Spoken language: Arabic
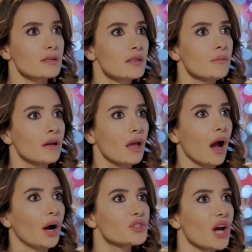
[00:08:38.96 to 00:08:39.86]
حبيبتي
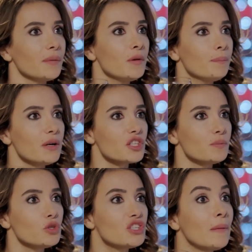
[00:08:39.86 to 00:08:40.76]
يلي ورا كل
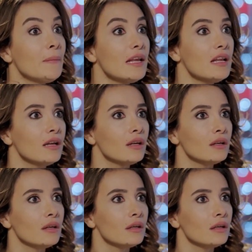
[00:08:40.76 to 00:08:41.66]
هالقصص هو جميل
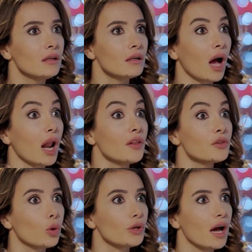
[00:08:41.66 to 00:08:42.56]
وهو
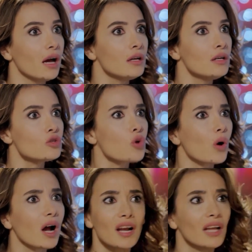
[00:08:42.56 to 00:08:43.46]
اللي قتلها
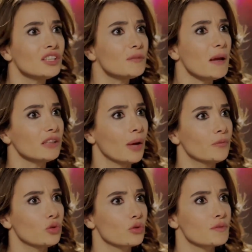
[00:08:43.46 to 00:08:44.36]
ما في حدا قتل
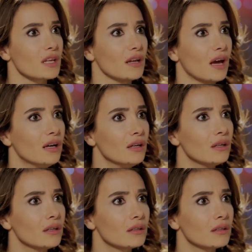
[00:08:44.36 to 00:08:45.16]
هيام غيره هو